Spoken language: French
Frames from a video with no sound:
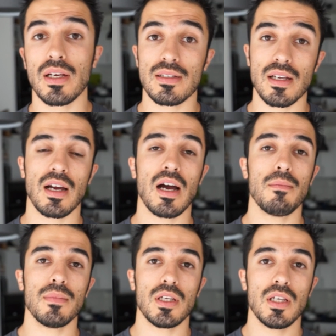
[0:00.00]

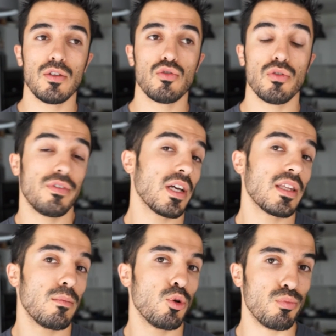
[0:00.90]
qu'Instagram, qui est une
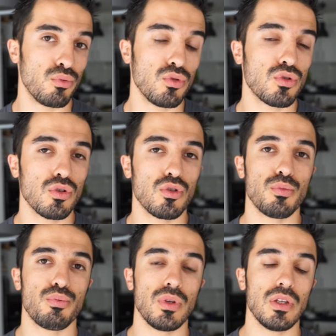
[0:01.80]
véritable bouse
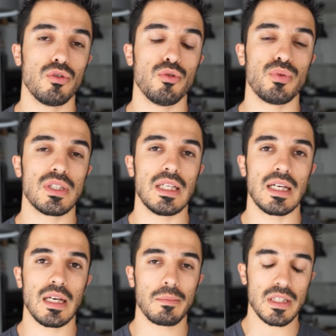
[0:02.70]
depuis, euh, depuis ces
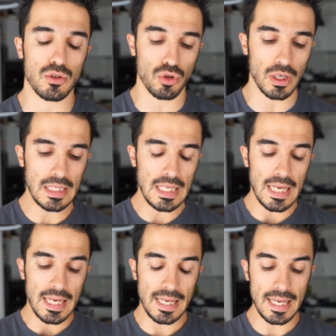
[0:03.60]
dernières mises à jour.
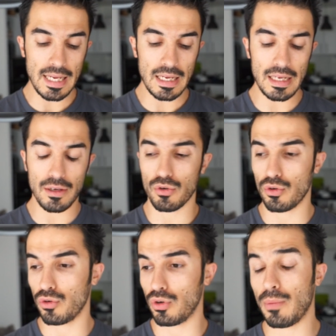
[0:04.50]
Et,
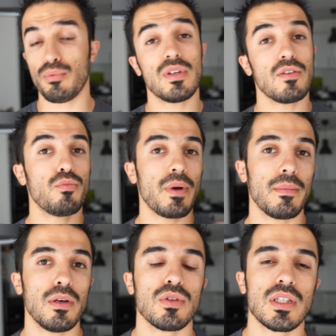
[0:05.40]
et puis ça vous
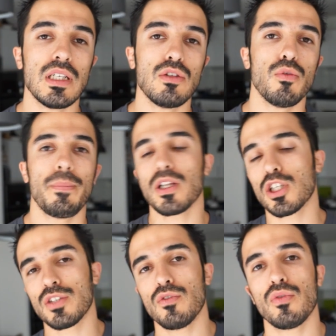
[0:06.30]
permet aussi de
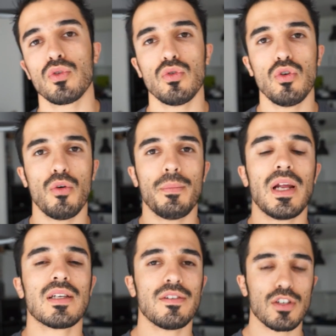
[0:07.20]
partager vos photos. On met
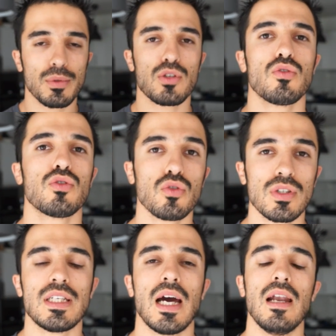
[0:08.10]
l'accent vachement sur le
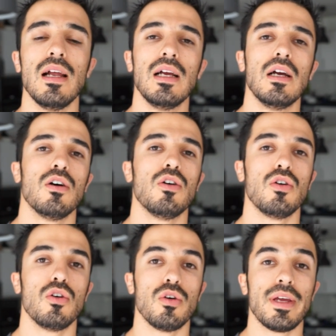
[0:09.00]
social
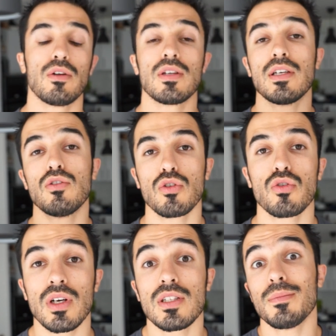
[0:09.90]
et on essaye de
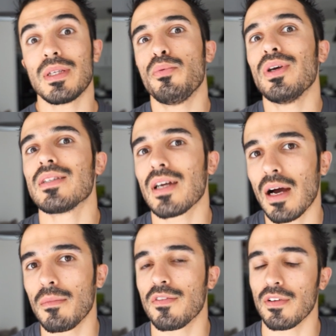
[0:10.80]
concurrencer un petit peu
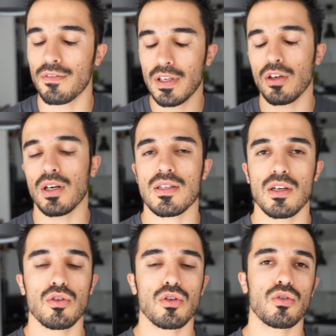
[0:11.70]
Instagram. Enfin, Flickr
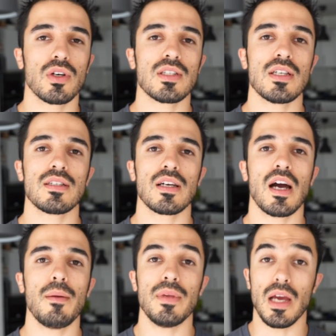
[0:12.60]
essaye de concurrencer
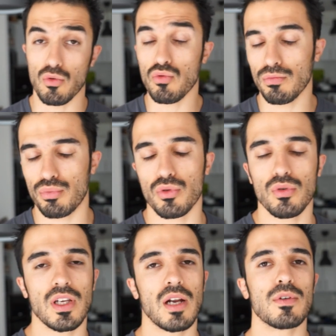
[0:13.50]
Instagram, Yahoo
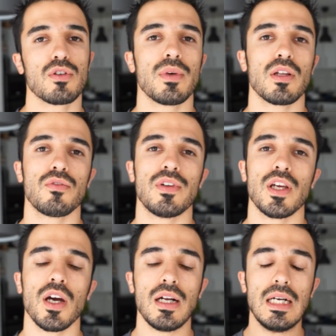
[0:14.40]
plutôt, qui est la maison mère de
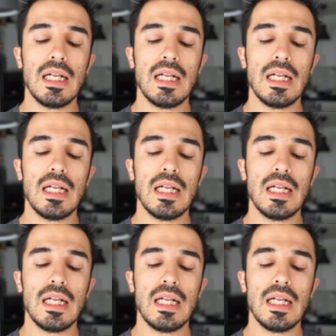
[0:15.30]
Flickr,